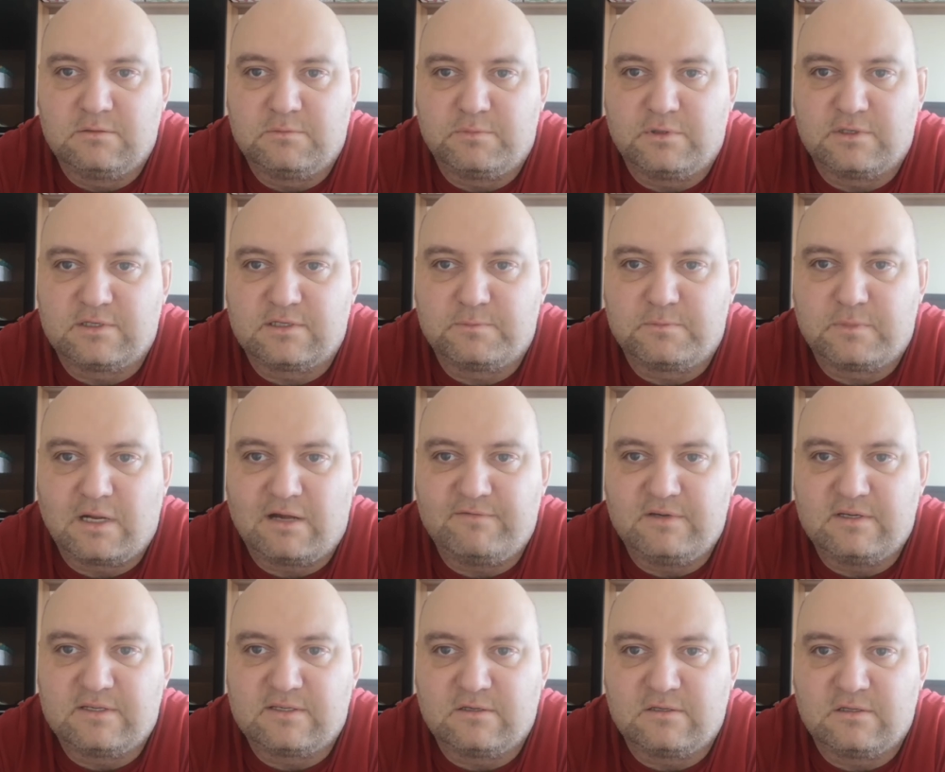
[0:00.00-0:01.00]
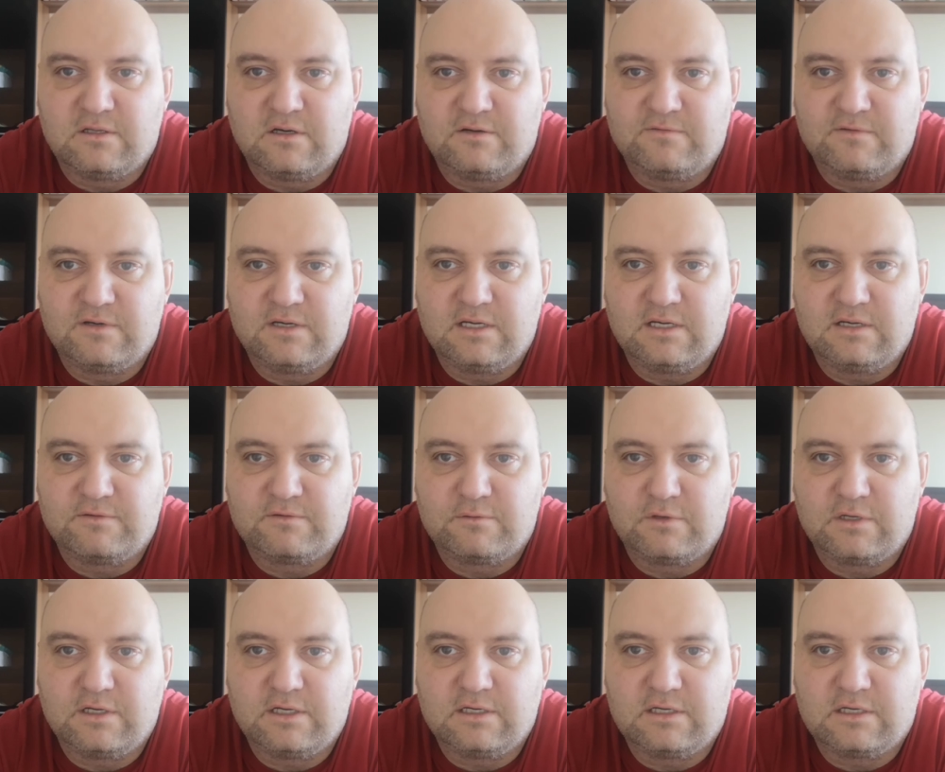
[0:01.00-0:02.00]
po sprawie sądowej, w
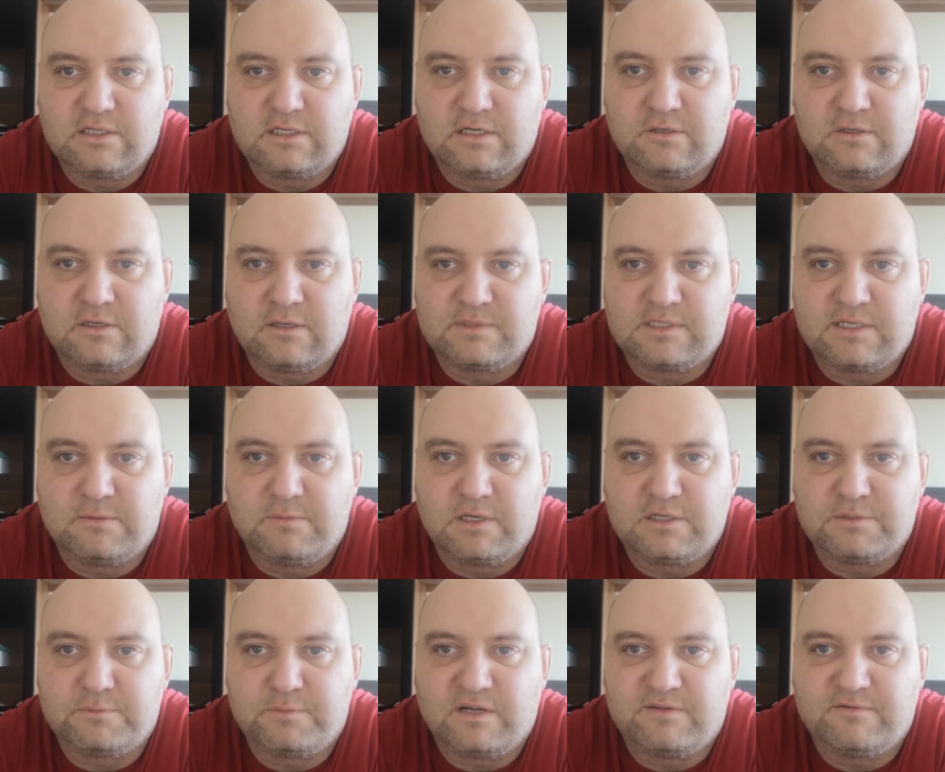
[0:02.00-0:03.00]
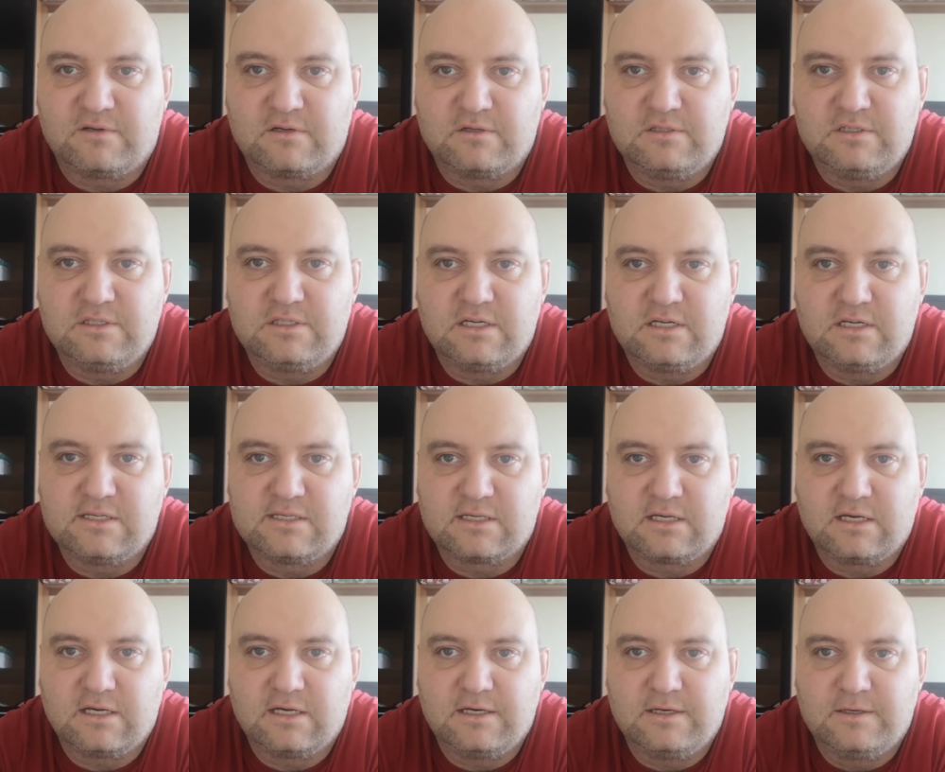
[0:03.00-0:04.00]
której chciano nam zabrać prawo
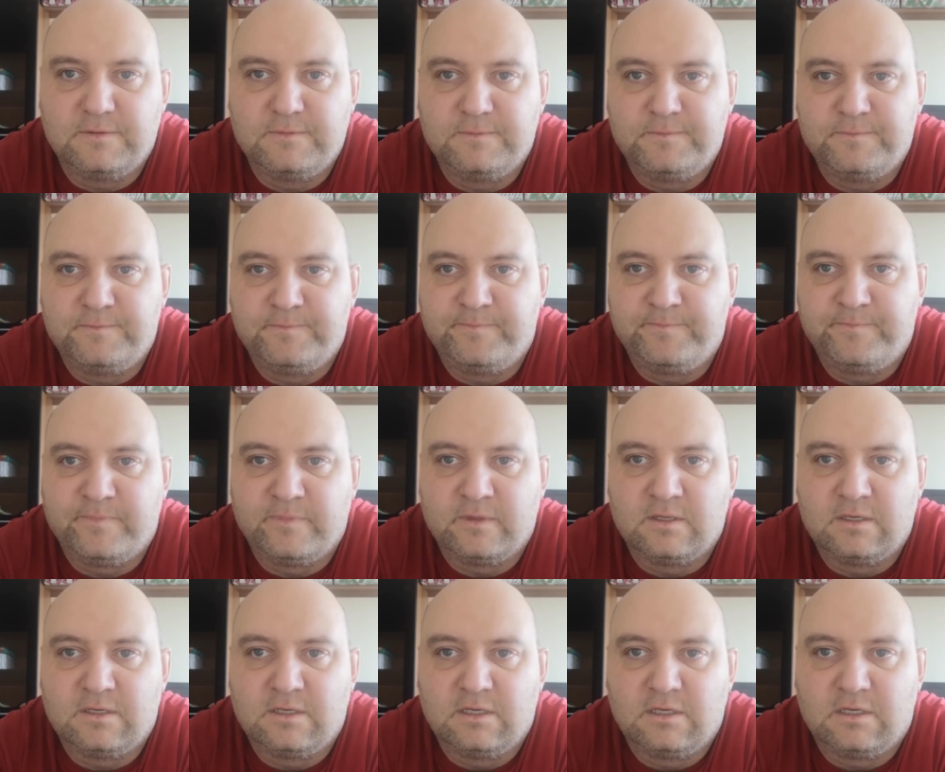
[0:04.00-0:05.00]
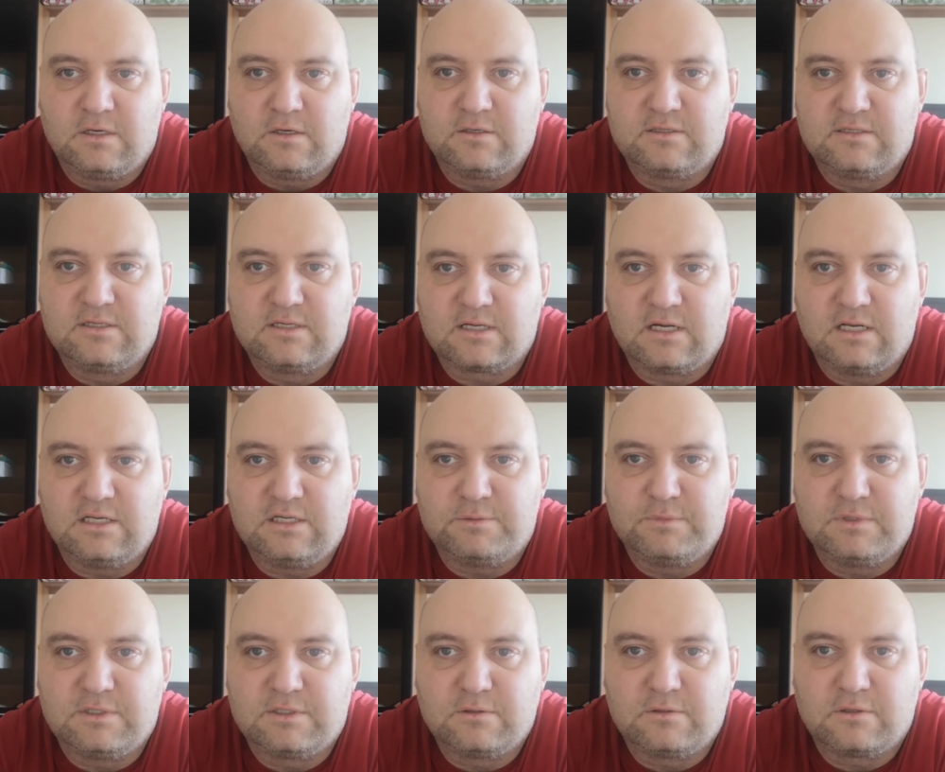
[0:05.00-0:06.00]
rodzicielskie,
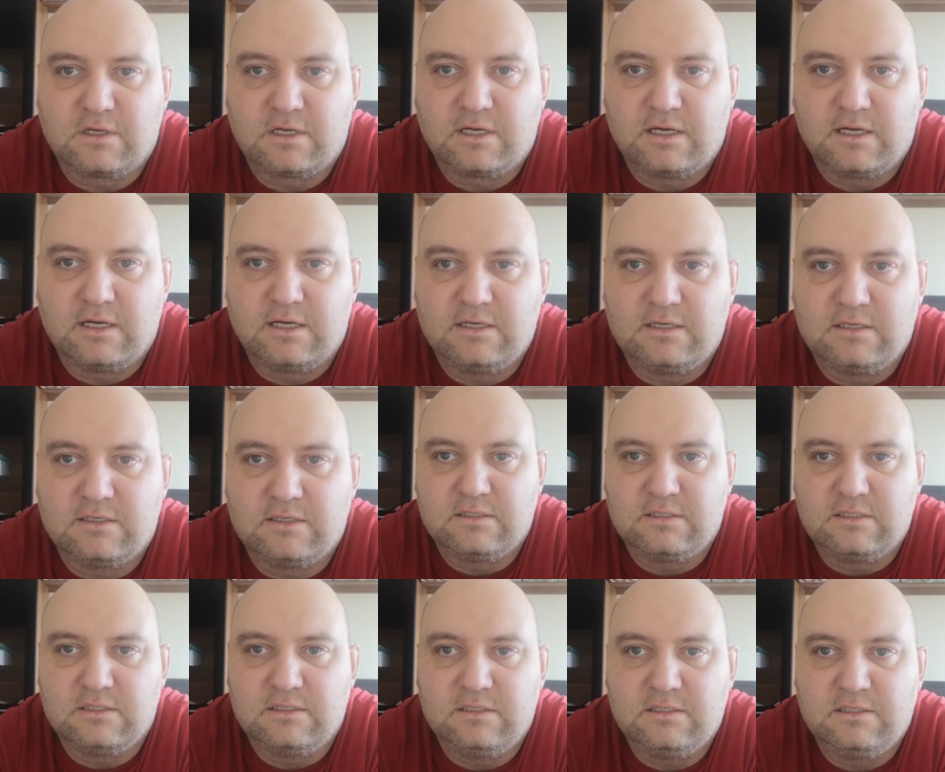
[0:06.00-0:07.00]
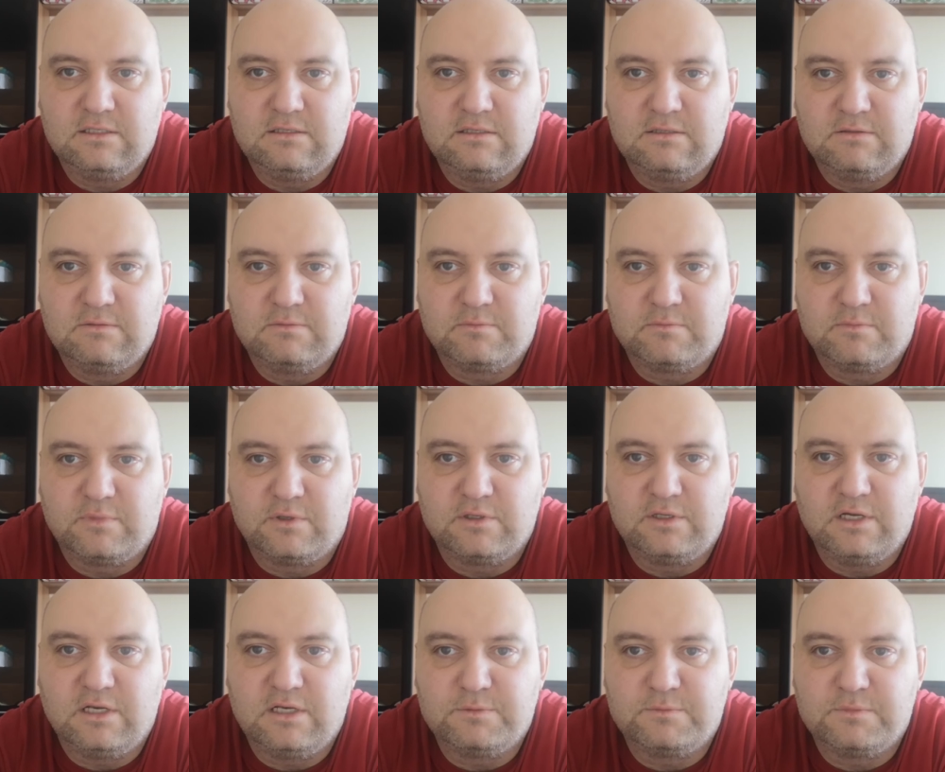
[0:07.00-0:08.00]
odzyskaliśmy córkę i
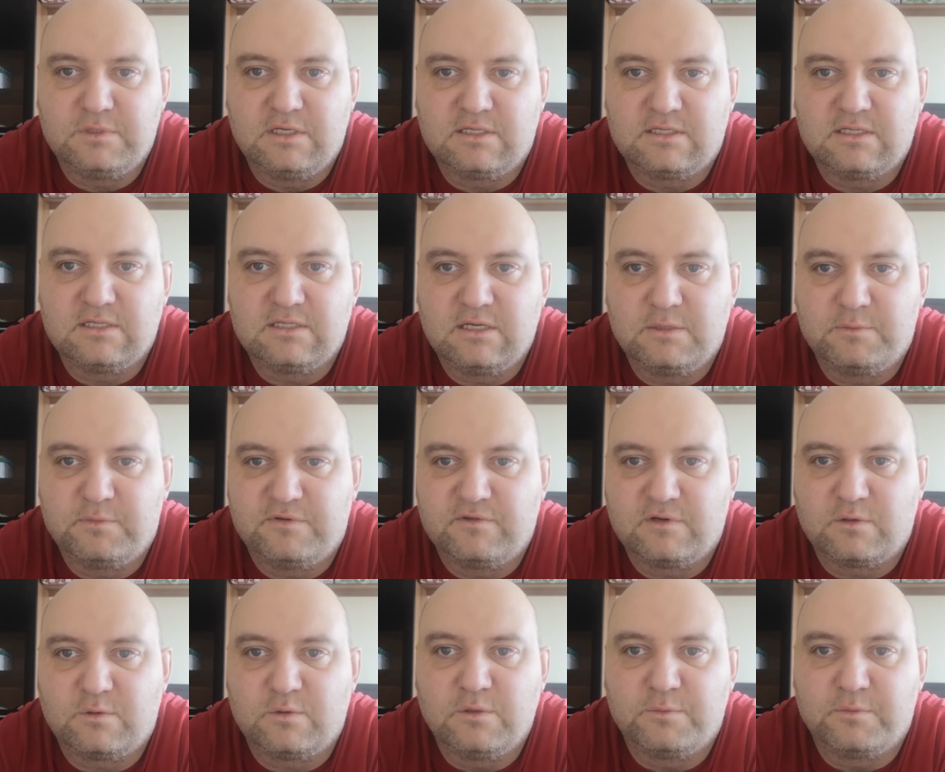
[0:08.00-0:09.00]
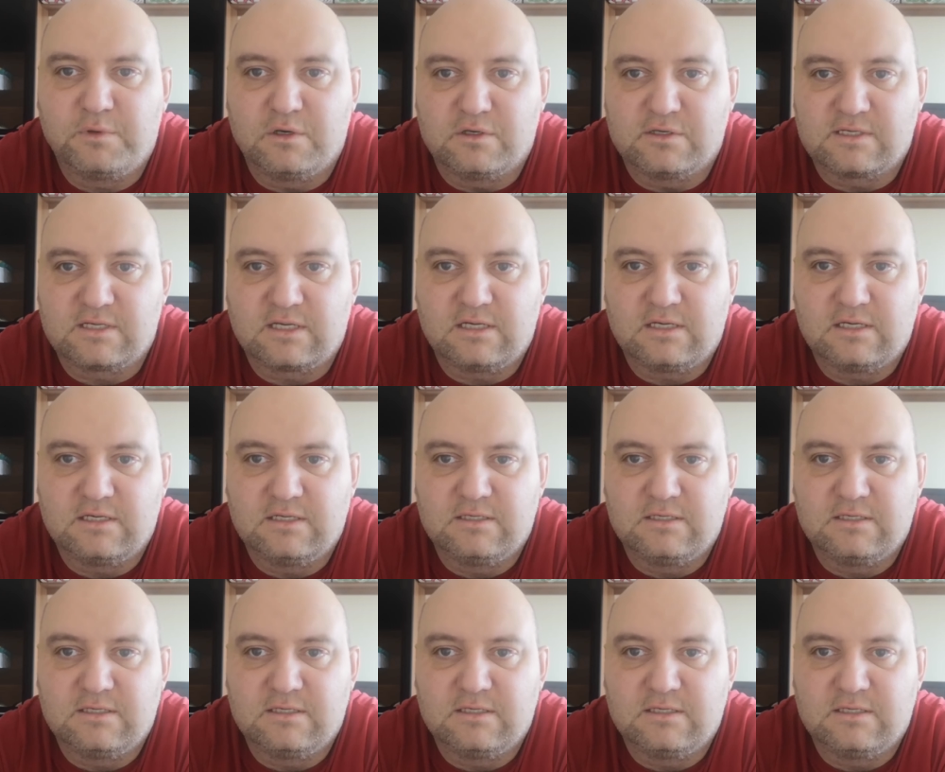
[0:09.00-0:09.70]
podjęliśmy decyzję powrotu do Polski